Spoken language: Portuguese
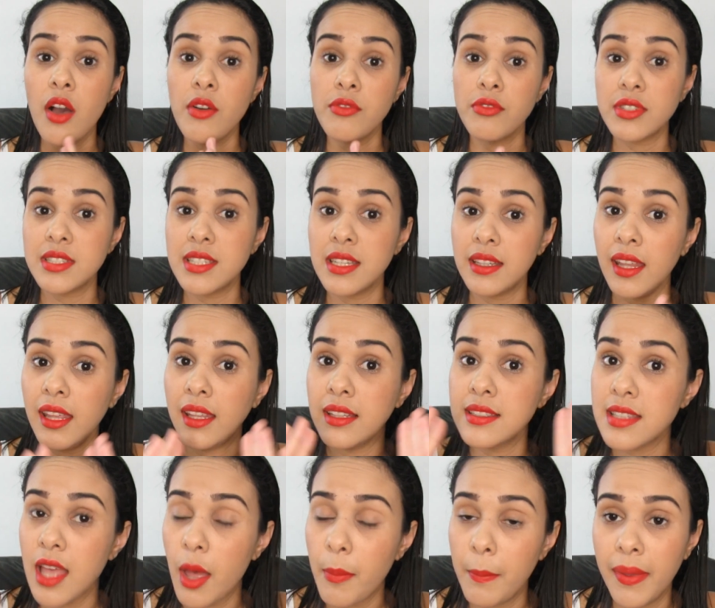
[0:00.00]
Você tem que
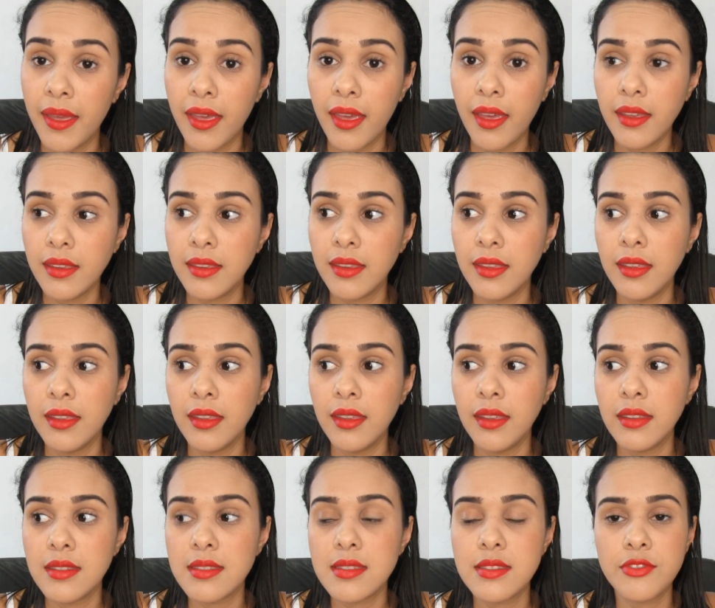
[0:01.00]
saber
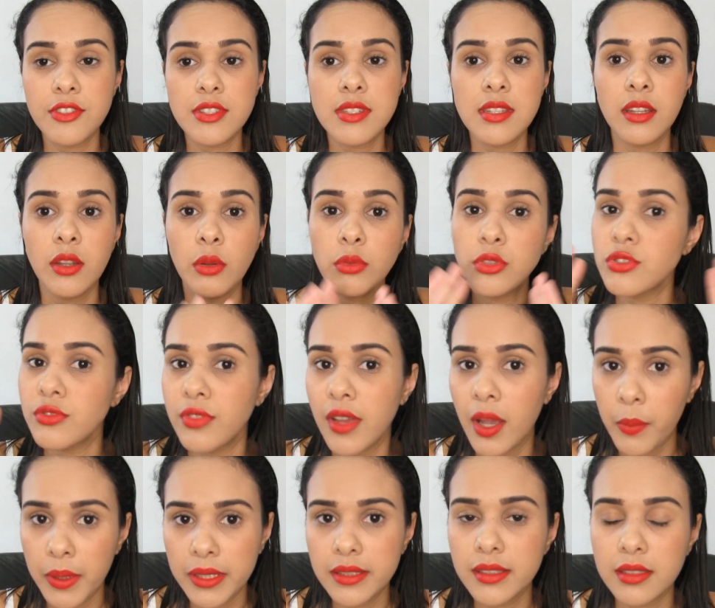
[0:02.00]
que se você não estiver
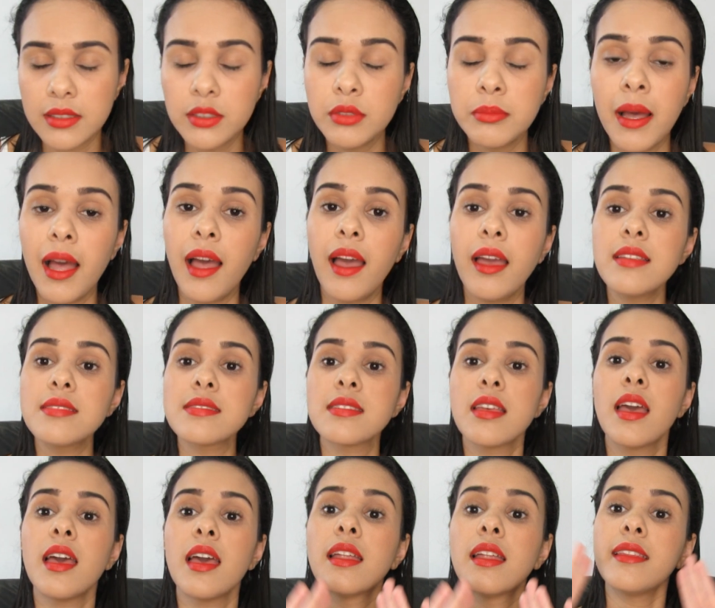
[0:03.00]
aguentando mais,
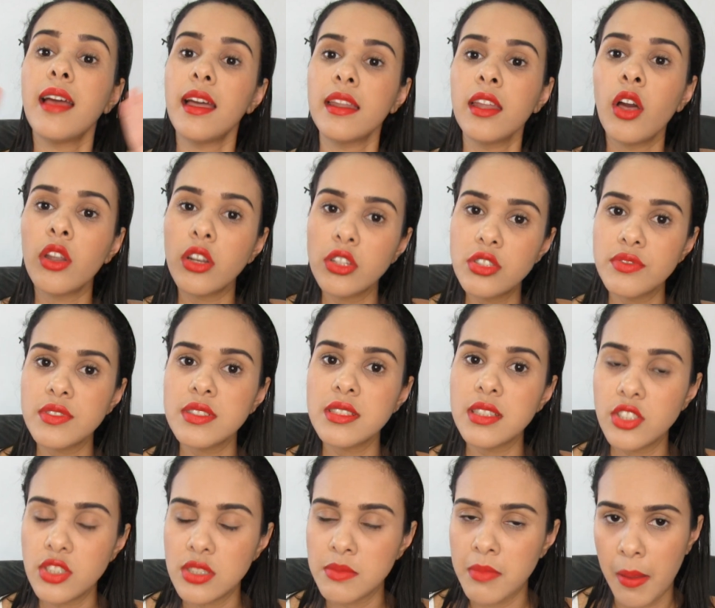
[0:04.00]
tá na hora de
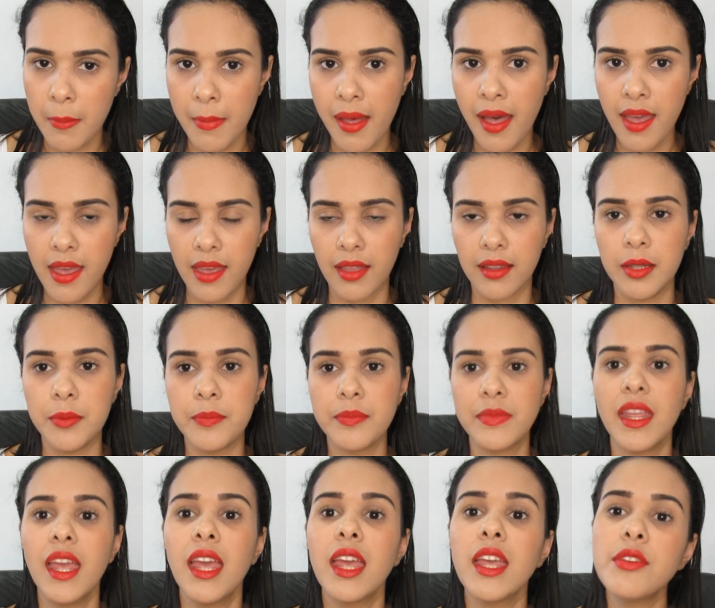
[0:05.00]
você desmamar ela.
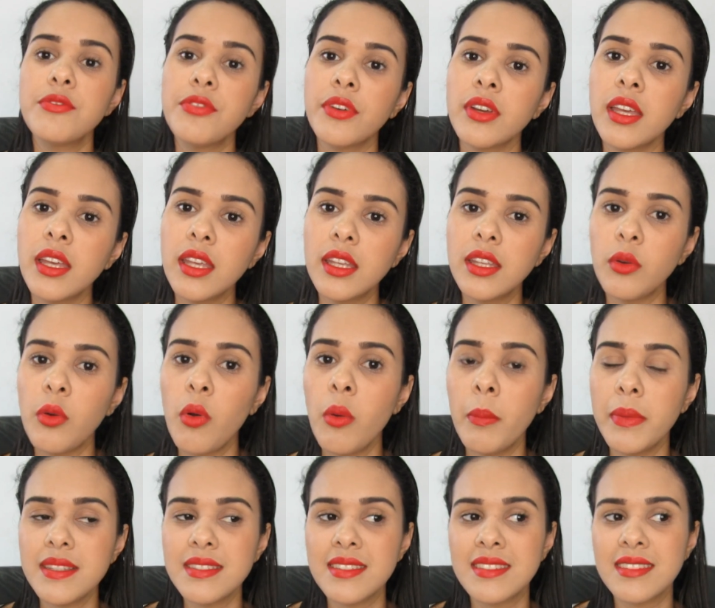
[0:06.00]
E foi aí que eu
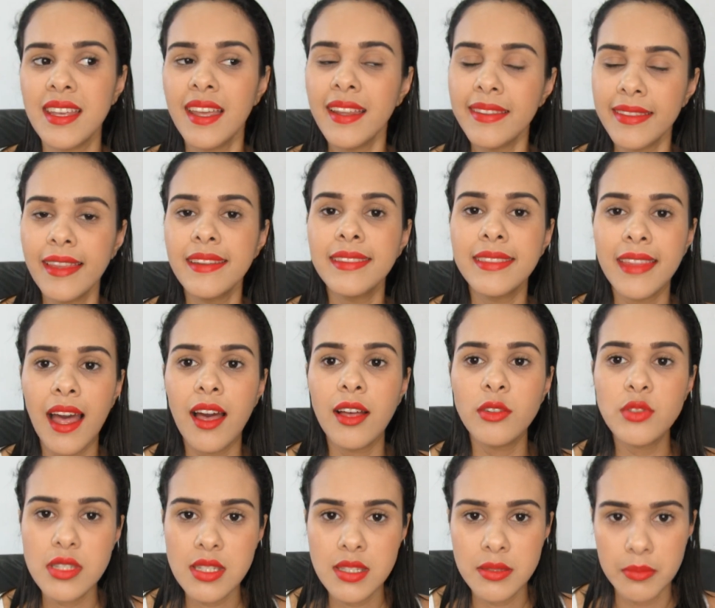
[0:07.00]
comecei a tentar o
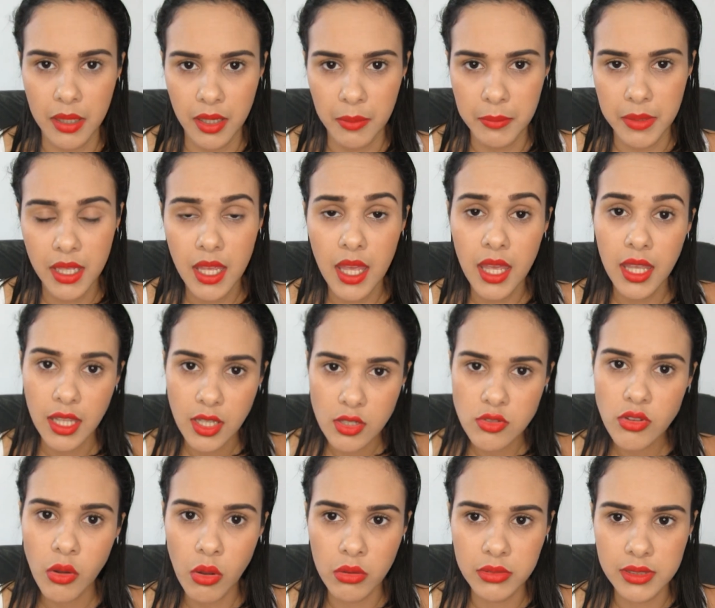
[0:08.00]
desmame.
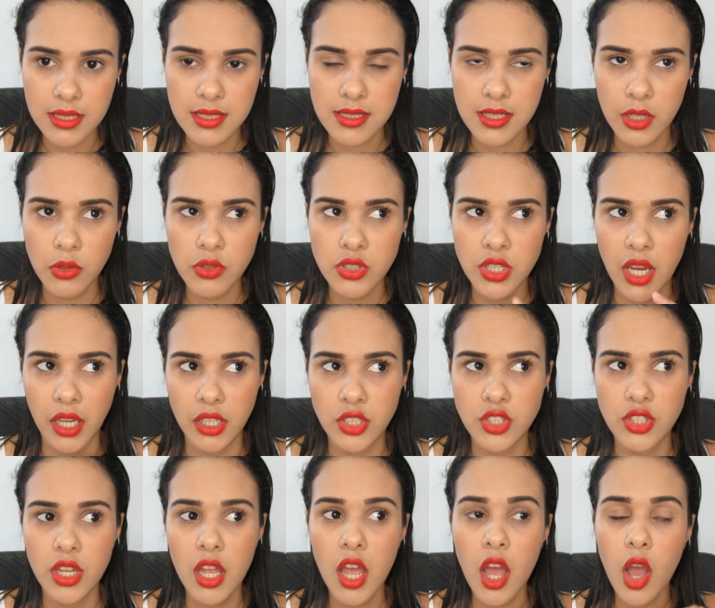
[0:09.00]
Isso aconteceu,
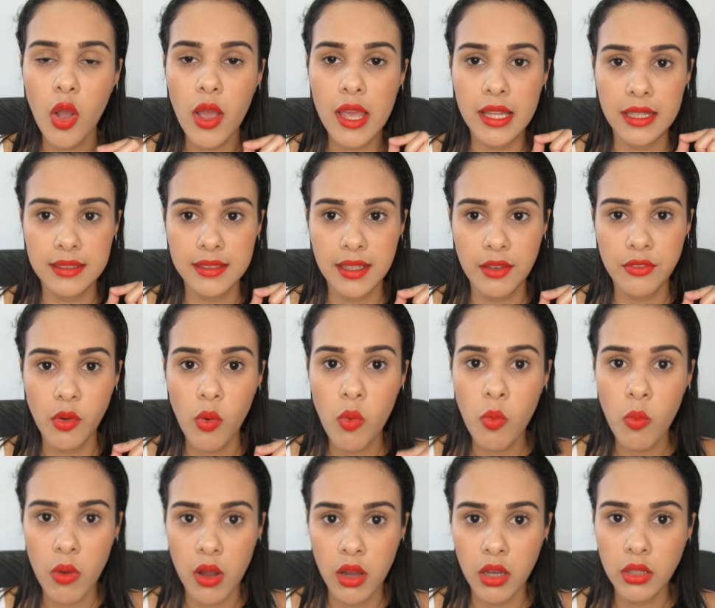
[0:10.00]
gente. Ela tava com
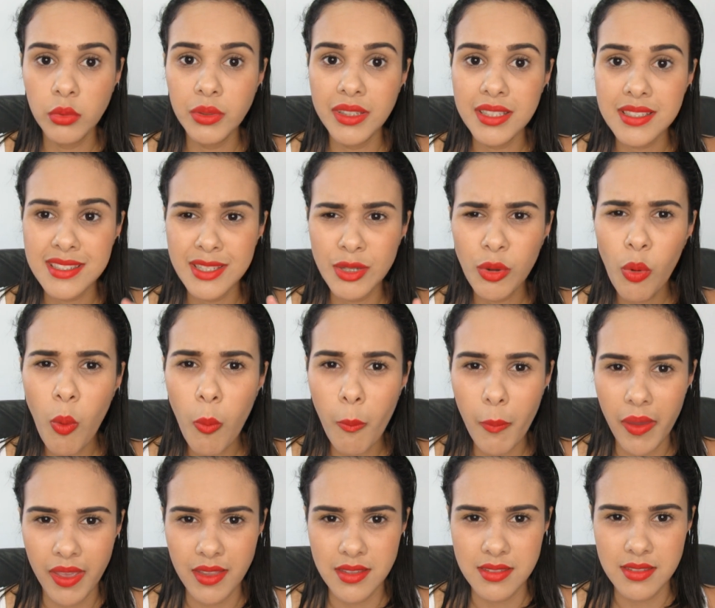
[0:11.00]
um ano e cinco
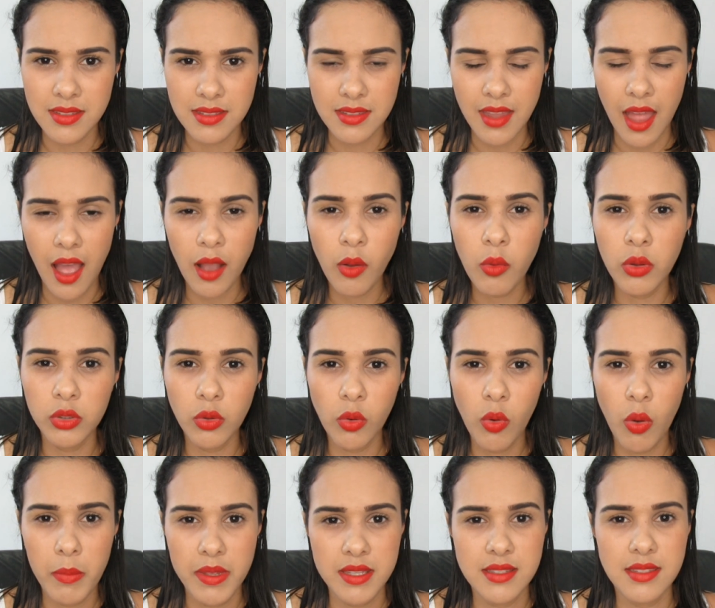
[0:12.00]
meses, tá? Quando eu
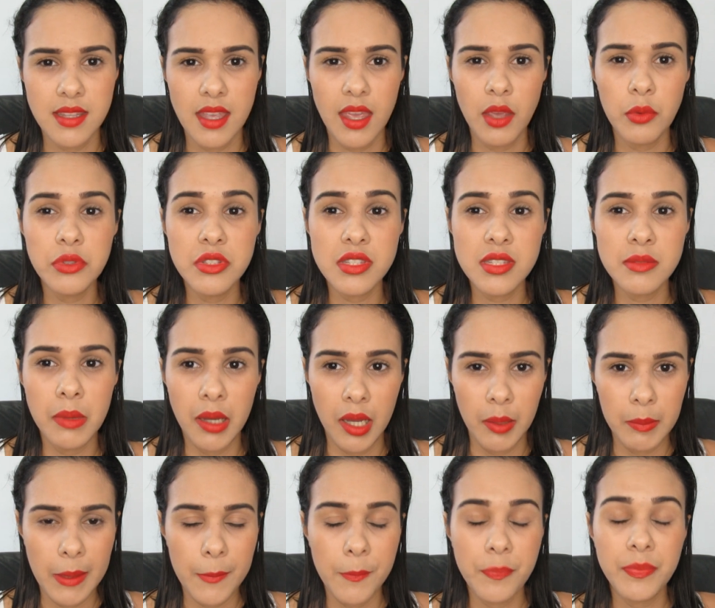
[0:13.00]
comecei o
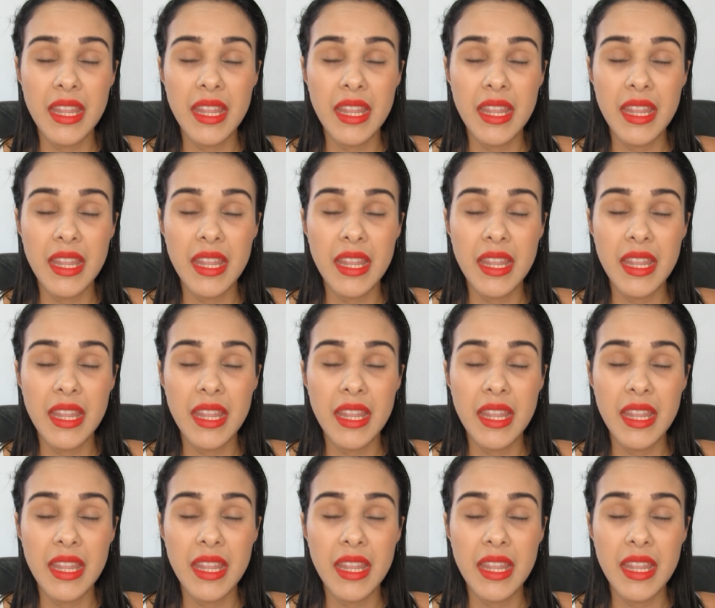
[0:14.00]
desmame.